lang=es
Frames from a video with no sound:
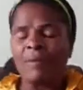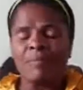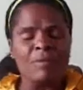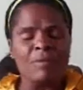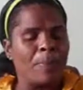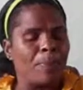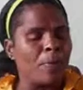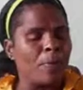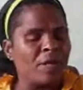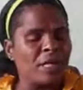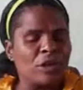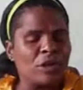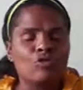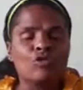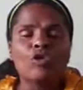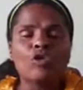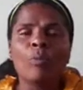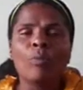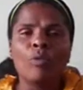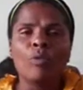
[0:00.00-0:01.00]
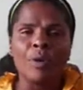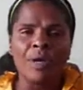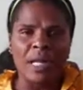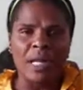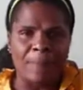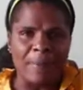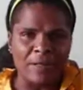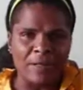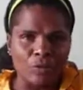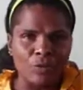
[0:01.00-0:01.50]
Después vinieron dos mujeres
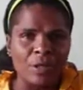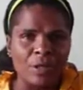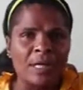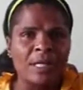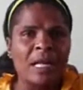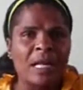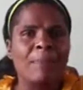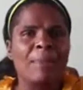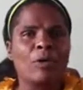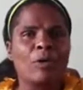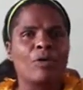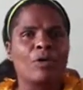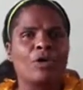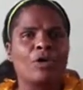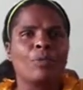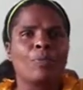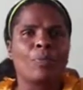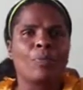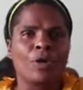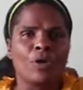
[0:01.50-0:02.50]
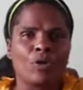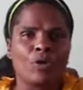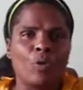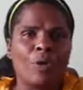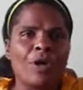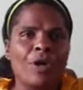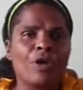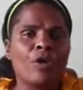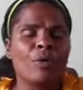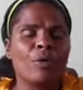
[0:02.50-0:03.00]
patrulleras, me cogieron por el
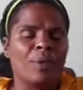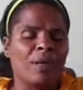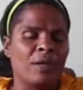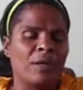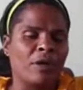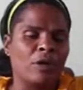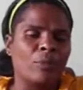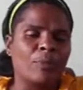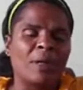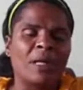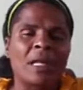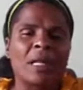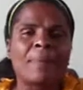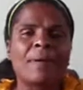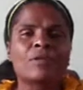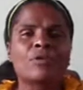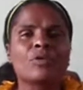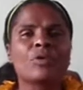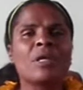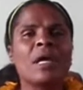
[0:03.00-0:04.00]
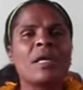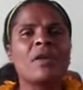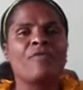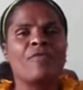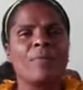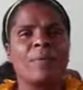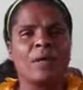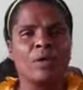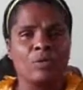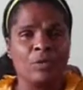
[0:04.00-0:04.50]
cuello, me llevaron para la patrulla y fui
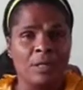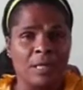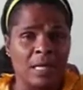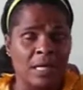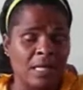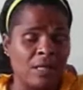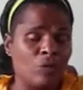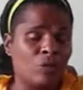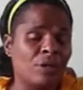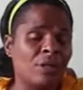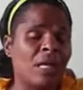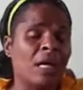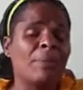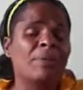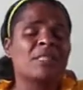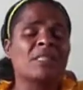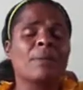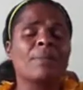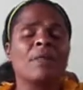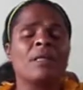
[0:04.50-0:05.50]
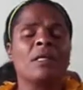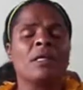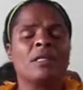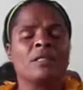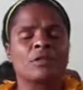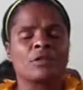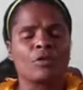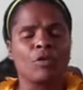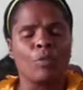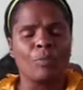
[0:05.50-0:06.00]
para la unidad. En la unidad se me
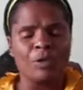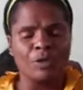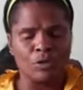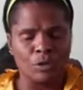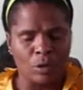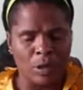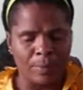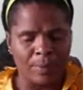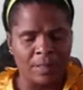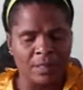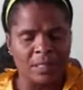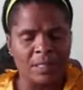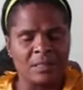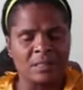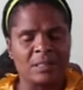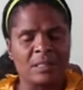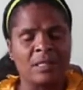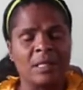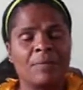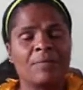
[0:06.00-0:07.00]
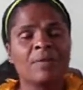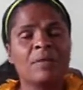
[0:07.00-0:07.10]
descomisó la mercancía.